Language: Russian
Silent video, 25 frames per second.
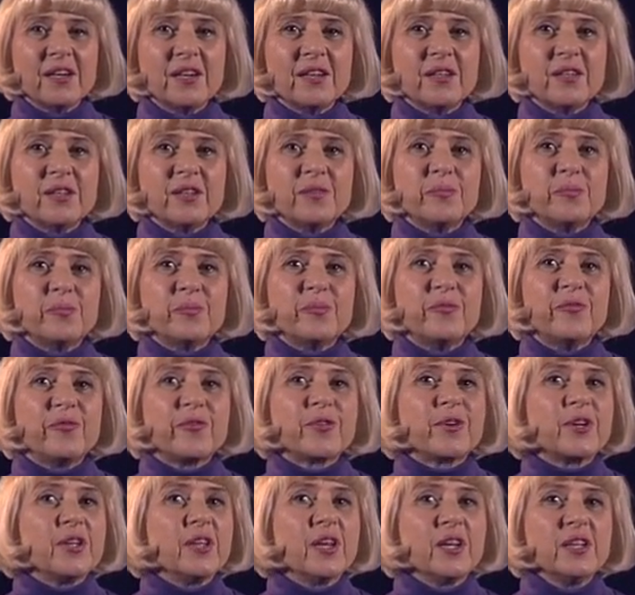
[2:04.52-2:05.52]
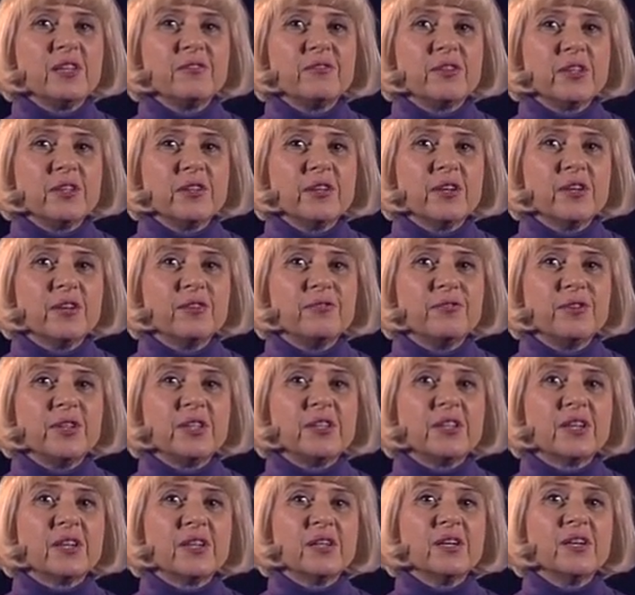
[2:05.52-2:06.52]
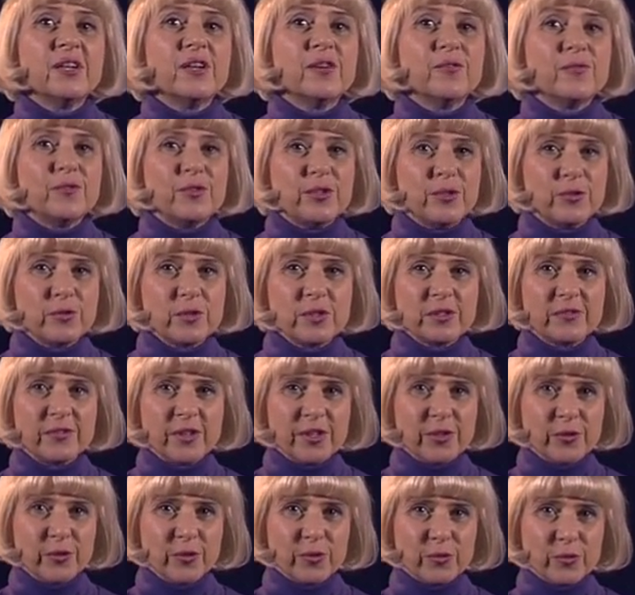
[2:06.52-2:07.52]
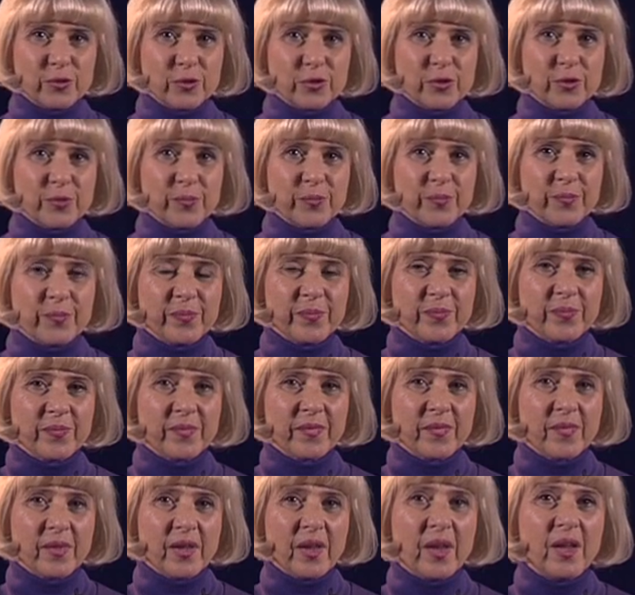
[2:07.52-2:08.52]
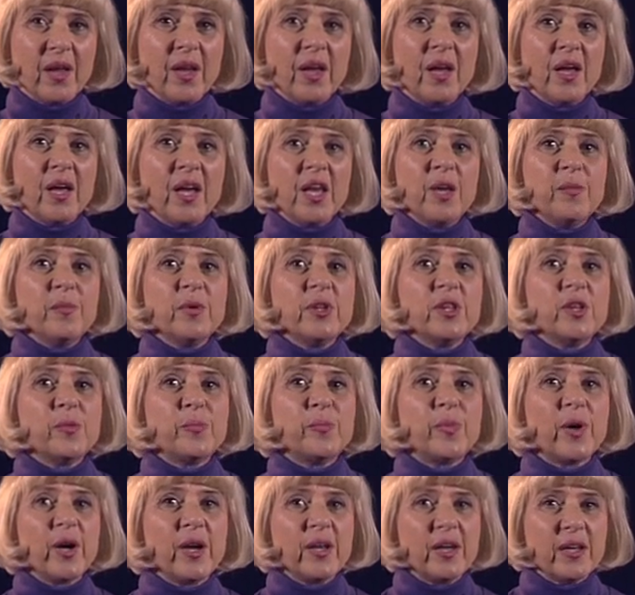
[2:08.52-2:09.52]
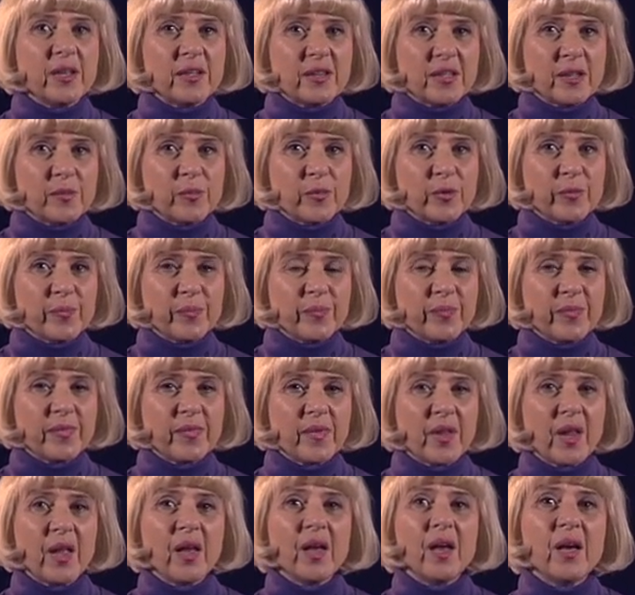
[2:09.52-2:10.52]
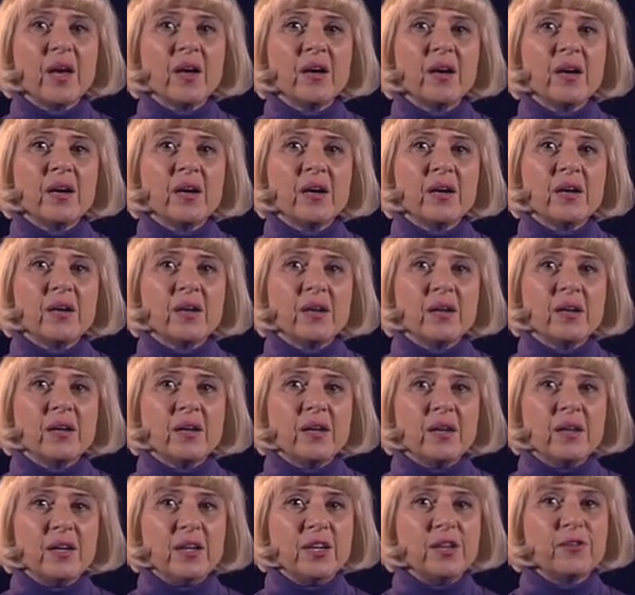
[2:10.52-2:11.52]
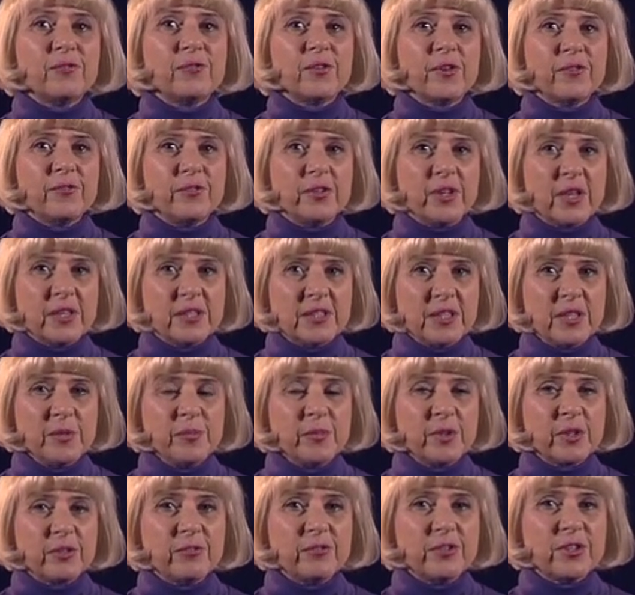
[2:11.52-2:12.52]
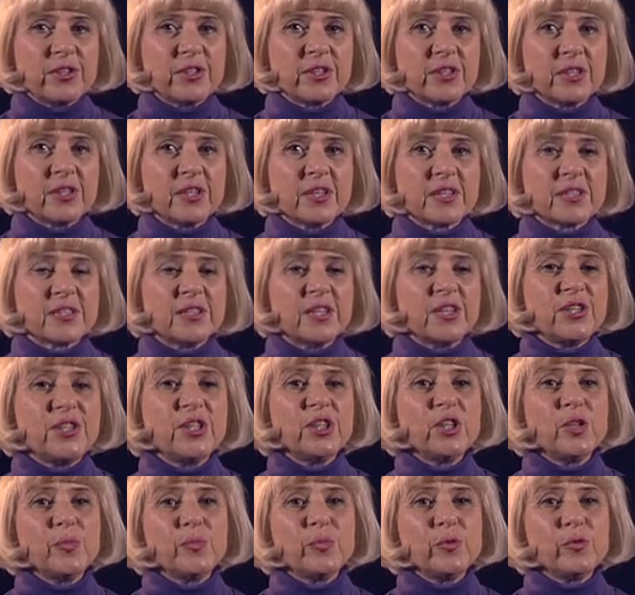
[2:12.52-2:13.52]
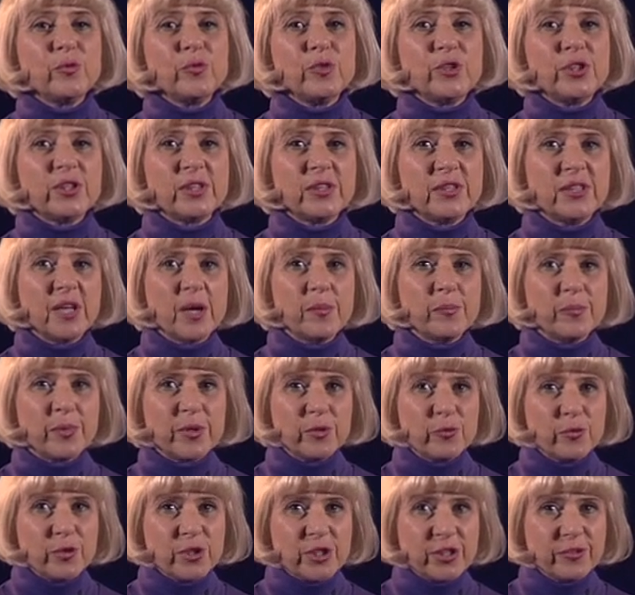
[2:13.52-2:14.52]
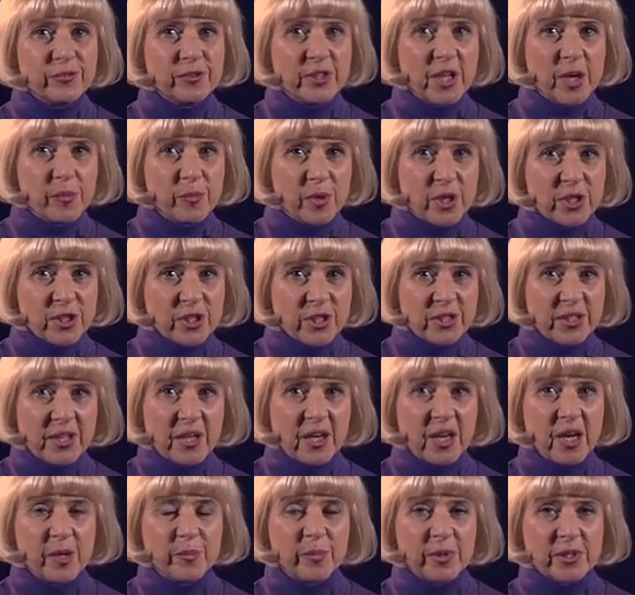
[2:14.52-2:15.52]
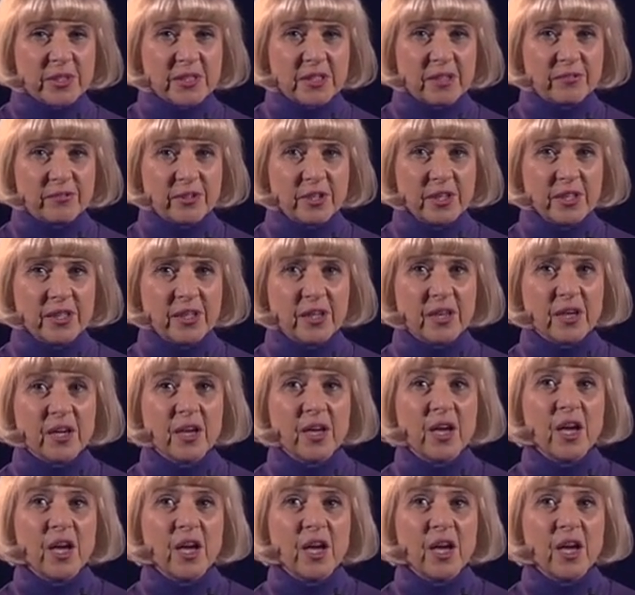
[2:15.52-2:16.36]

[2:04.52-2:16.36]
э, вкладывал в это всю свою душу. Именно поэтому Лев Владимирович сначала получил, получив домашнее образование,